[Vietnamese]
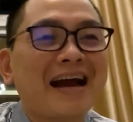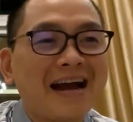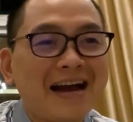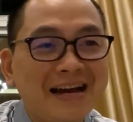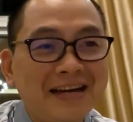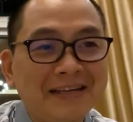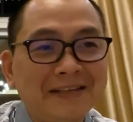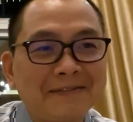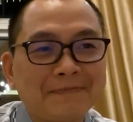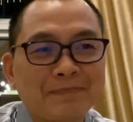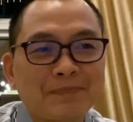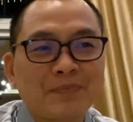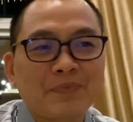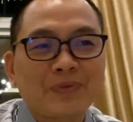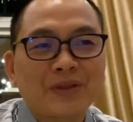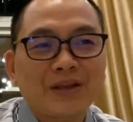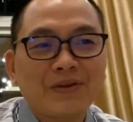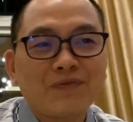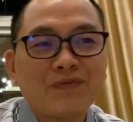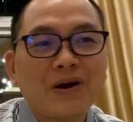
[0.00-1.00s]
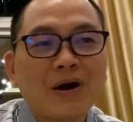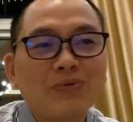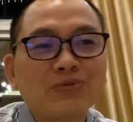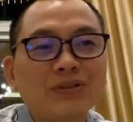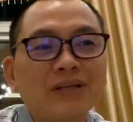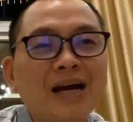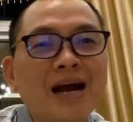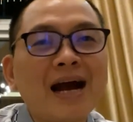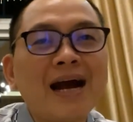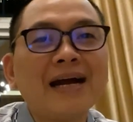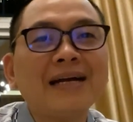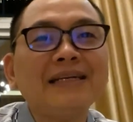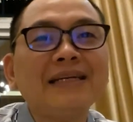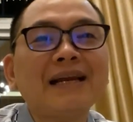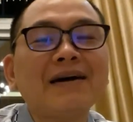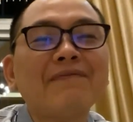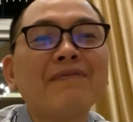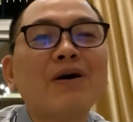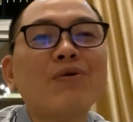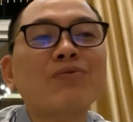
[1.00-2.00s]
hai vòng thứ hai
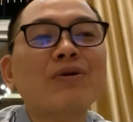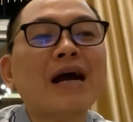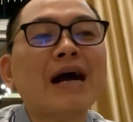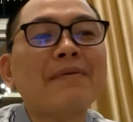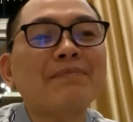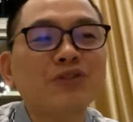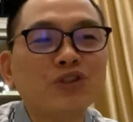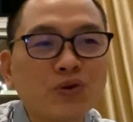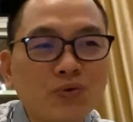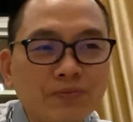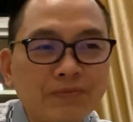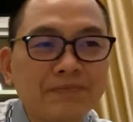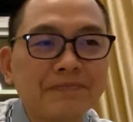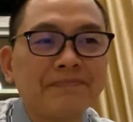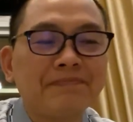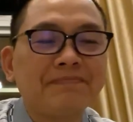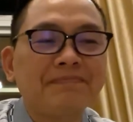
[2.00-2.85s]
là vòng cảm xúc